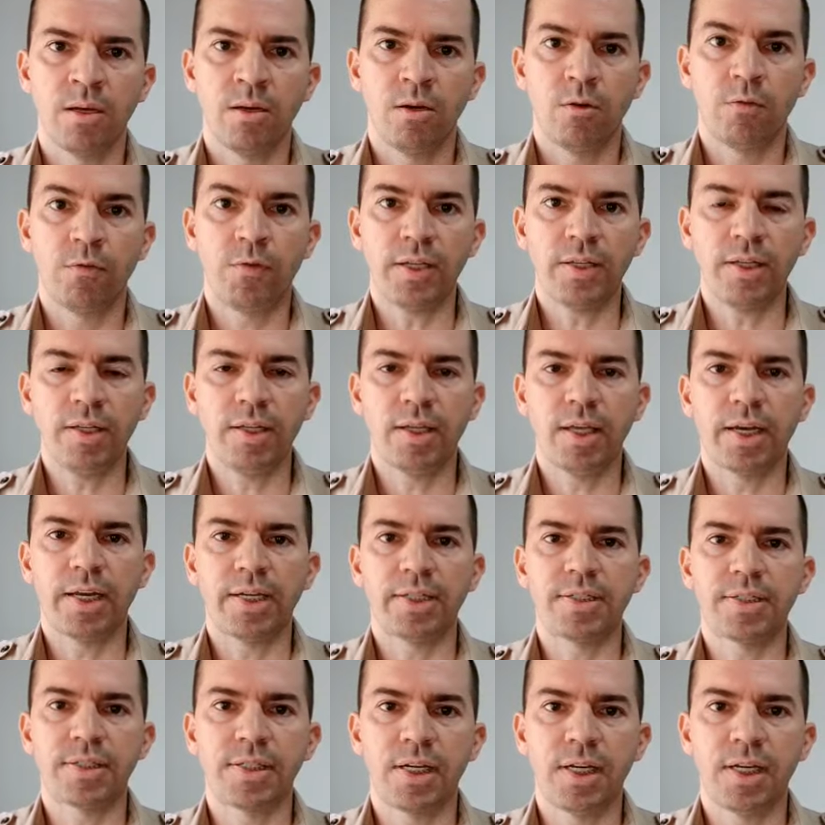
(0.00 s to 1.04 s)
O fato
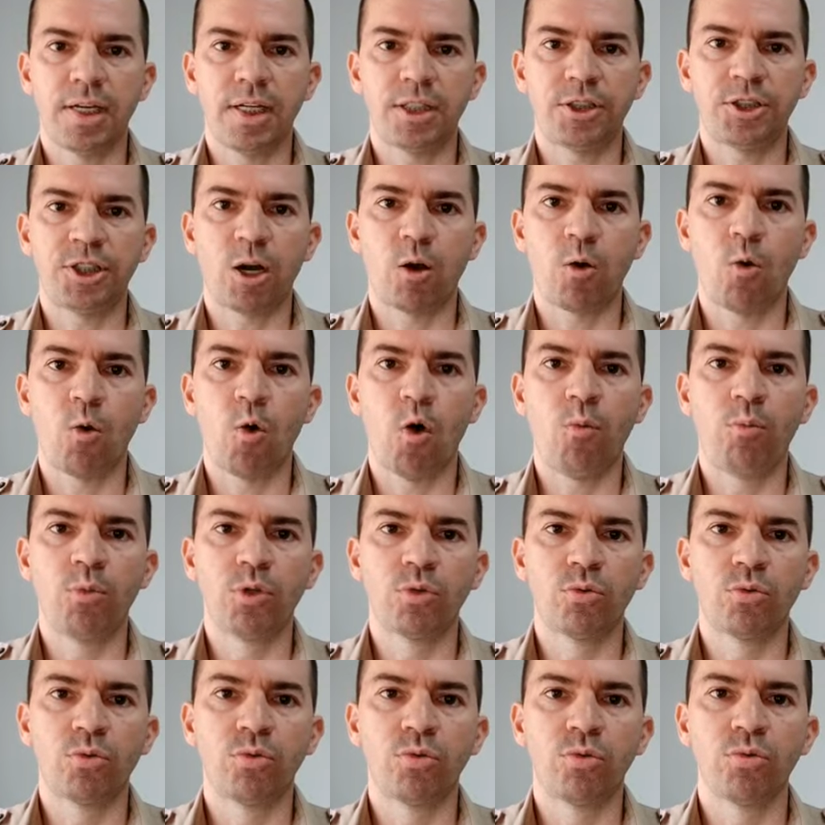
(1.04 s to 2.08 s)
interessante é como
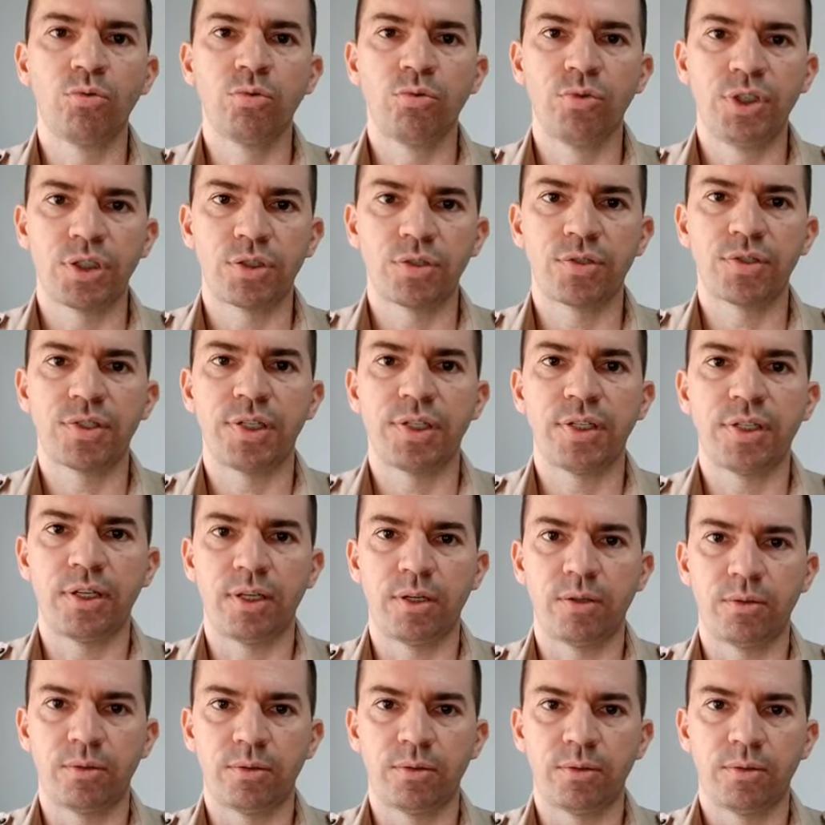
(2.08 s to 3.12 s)
tudo isso se
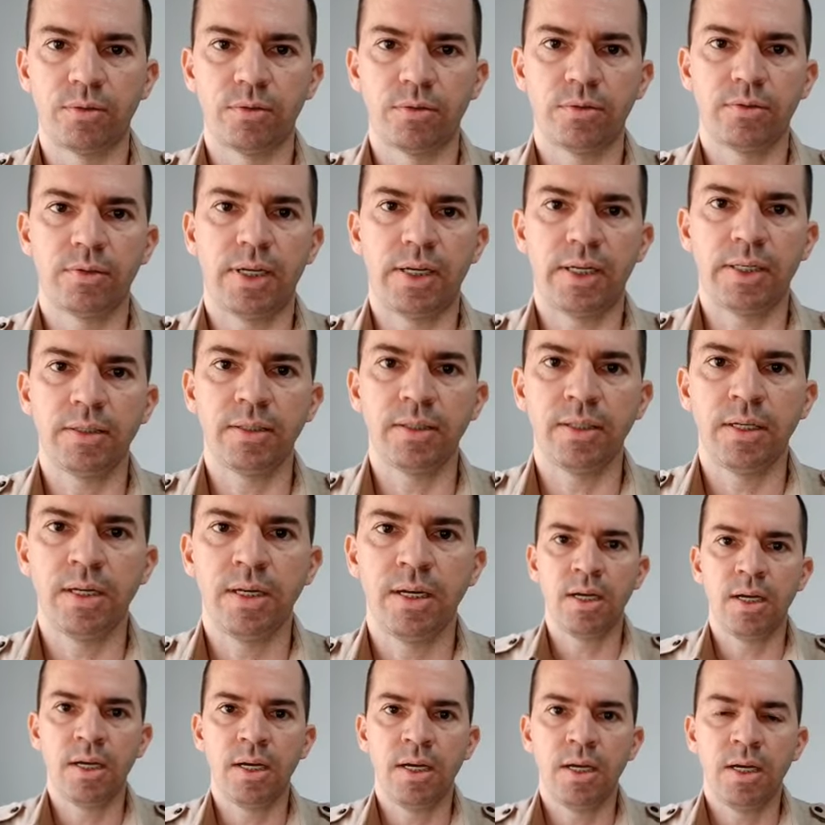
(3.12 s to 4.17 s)
deu. Né?
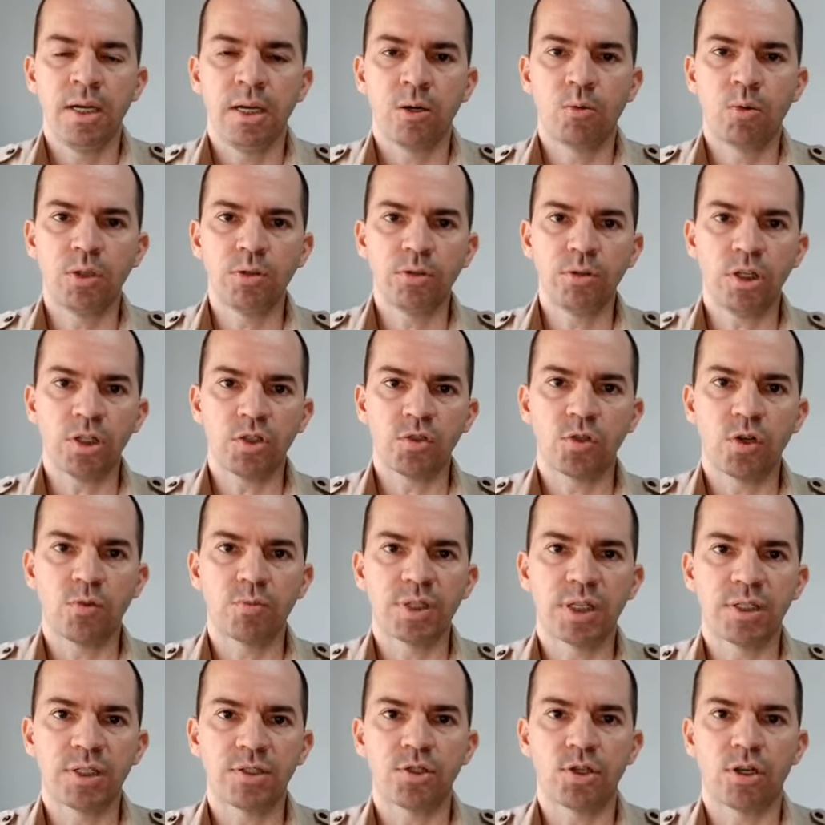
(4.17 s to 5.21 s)
Quando nós
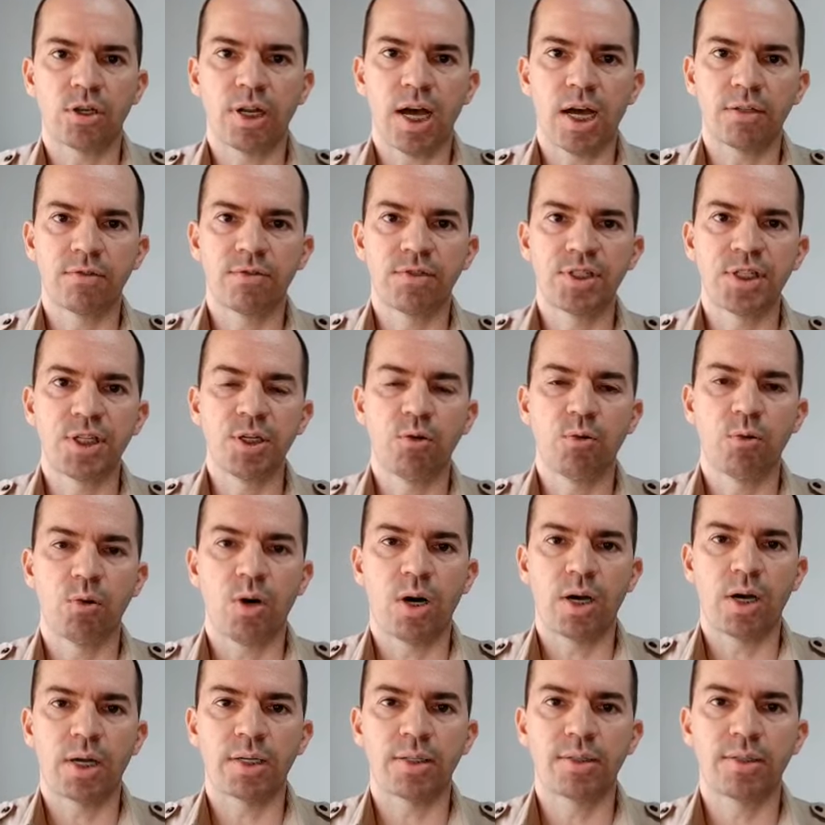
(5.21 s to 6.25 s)
fomos acionados 5
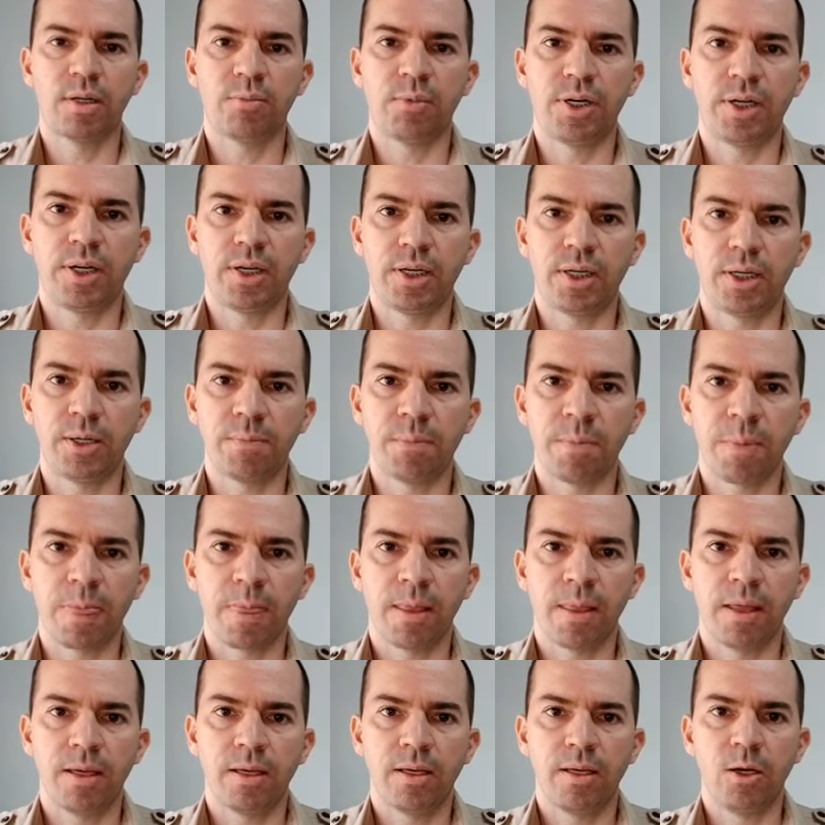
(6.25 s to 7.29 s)
horas da manhã,
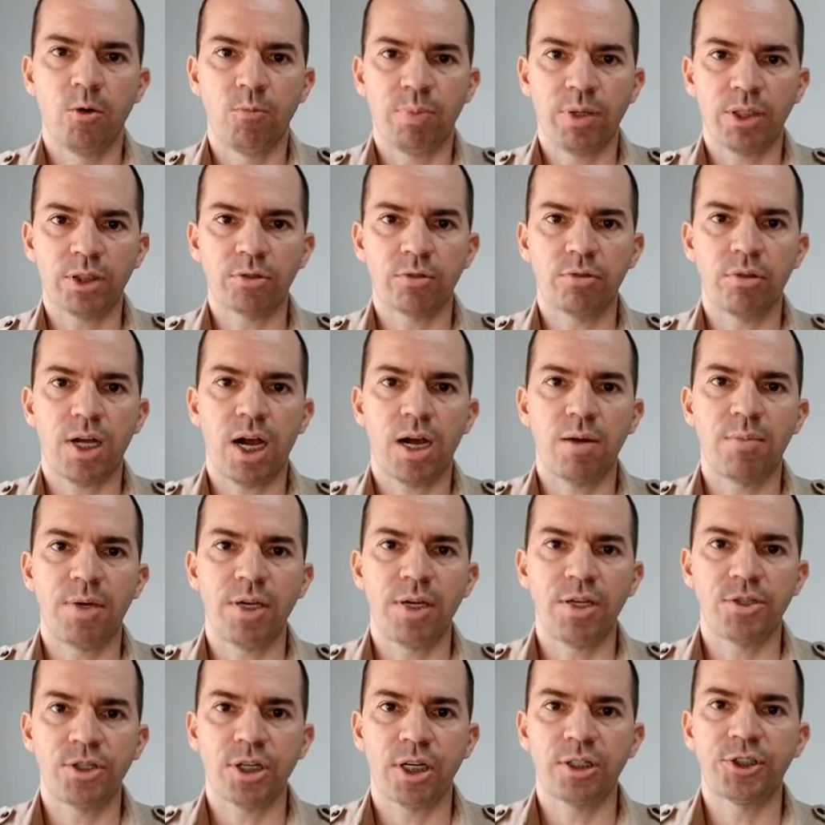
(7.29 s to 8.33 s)
eu
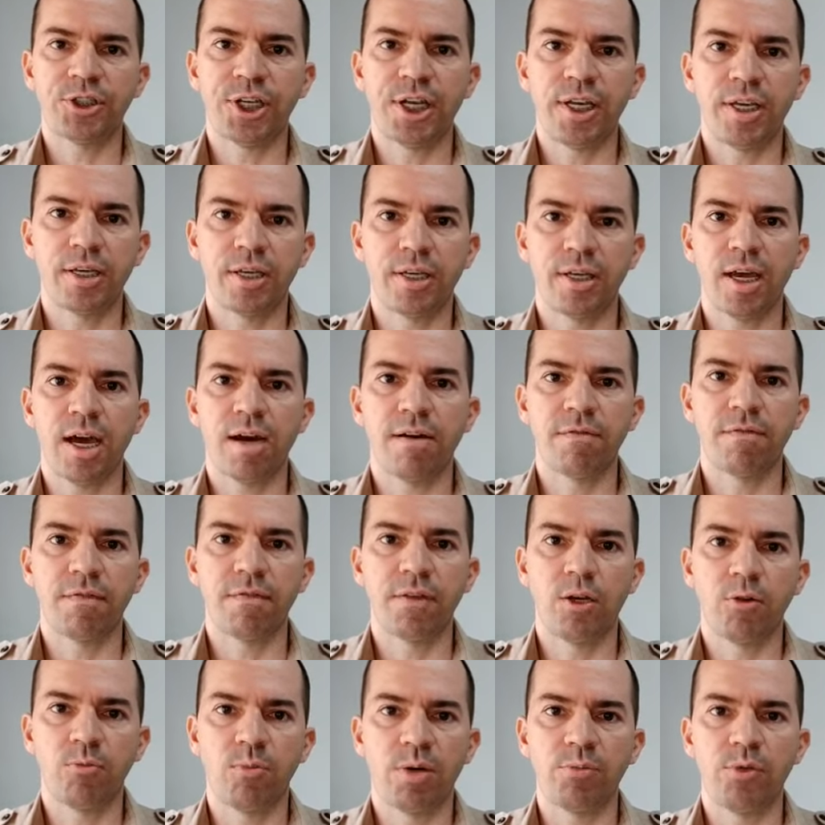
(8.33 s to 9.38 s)
particularmente achei que
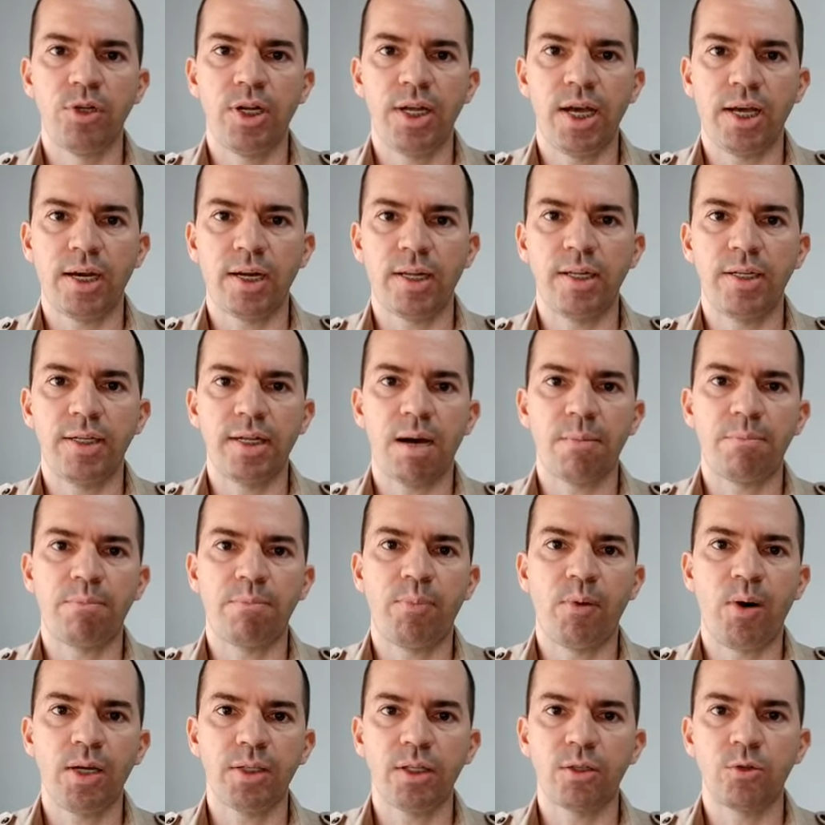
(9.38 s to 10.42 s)
havia uma mulher ali na
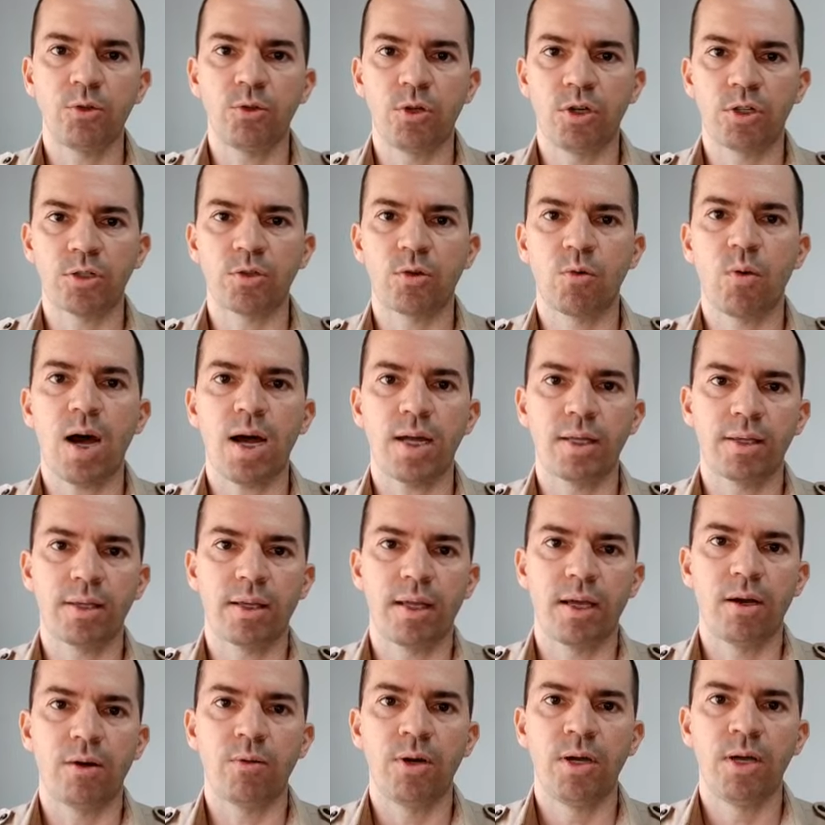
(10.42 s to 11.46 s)
porta do nosso
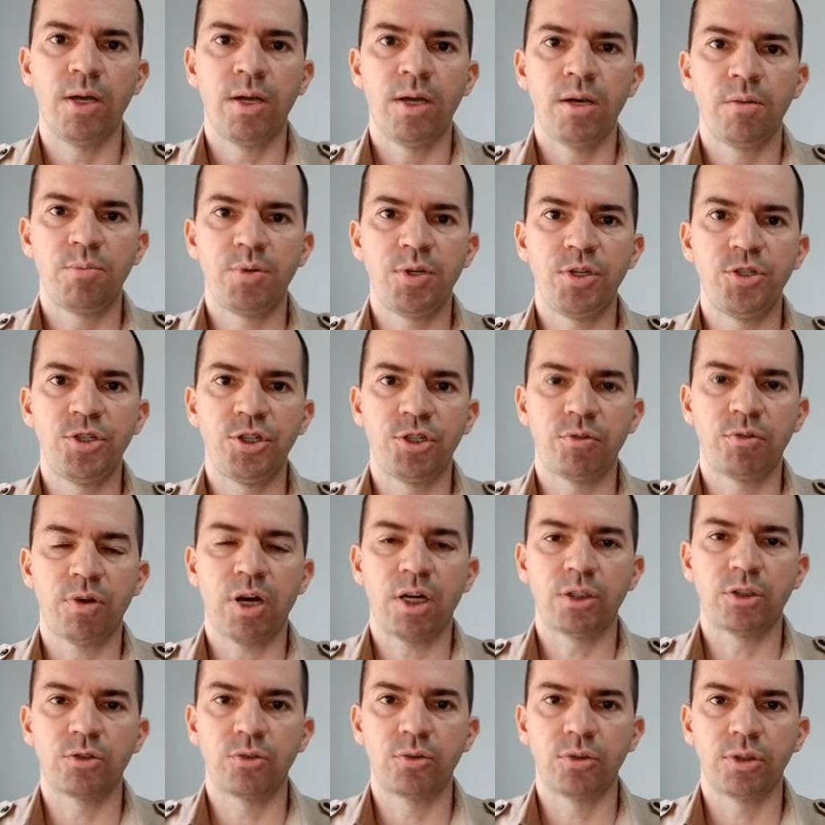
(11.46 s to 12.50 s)
quartel pedindo
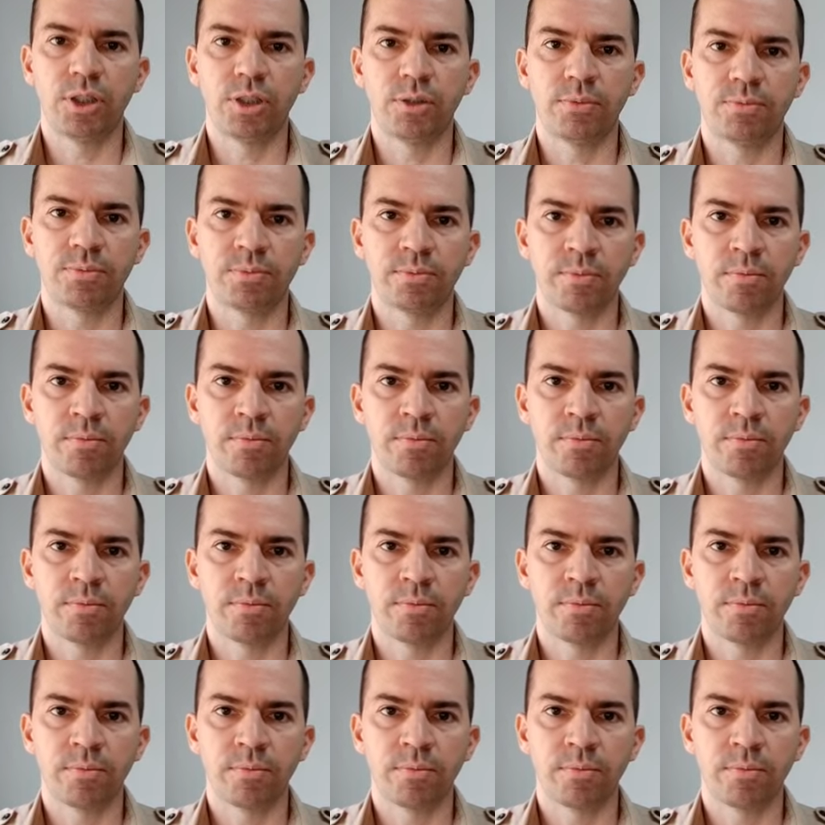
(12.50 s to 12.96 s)
ajuda.